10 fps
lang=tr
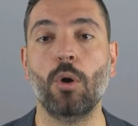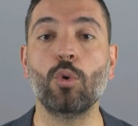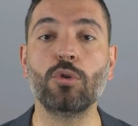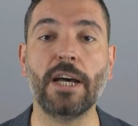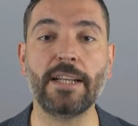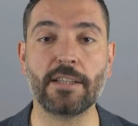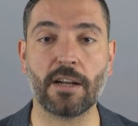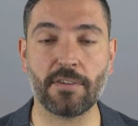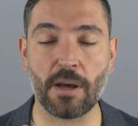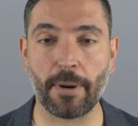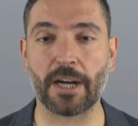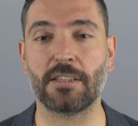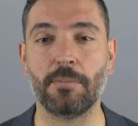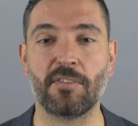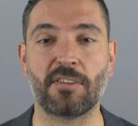Ukrayna tarafına
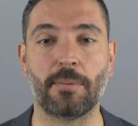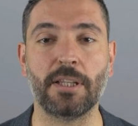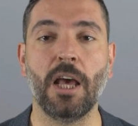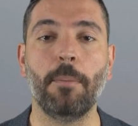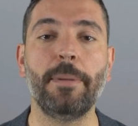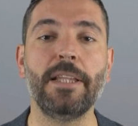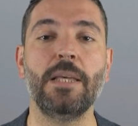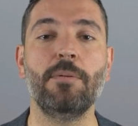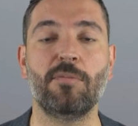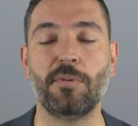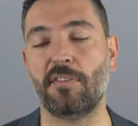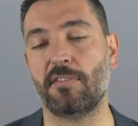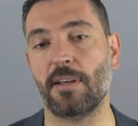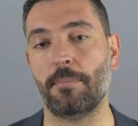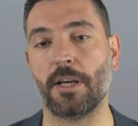baktığımız zaman bildiğimiz bir
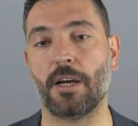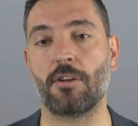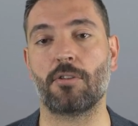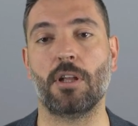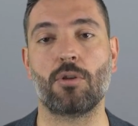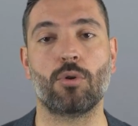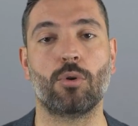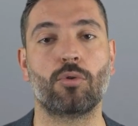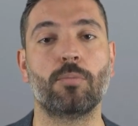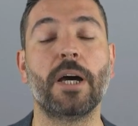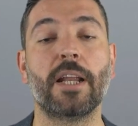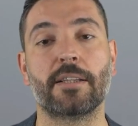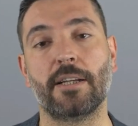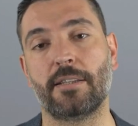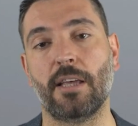sistemle karşılaşıyoruz.
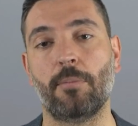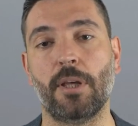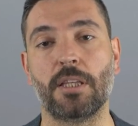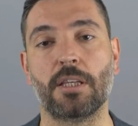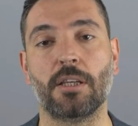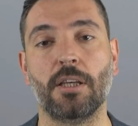Bayraktar TB2.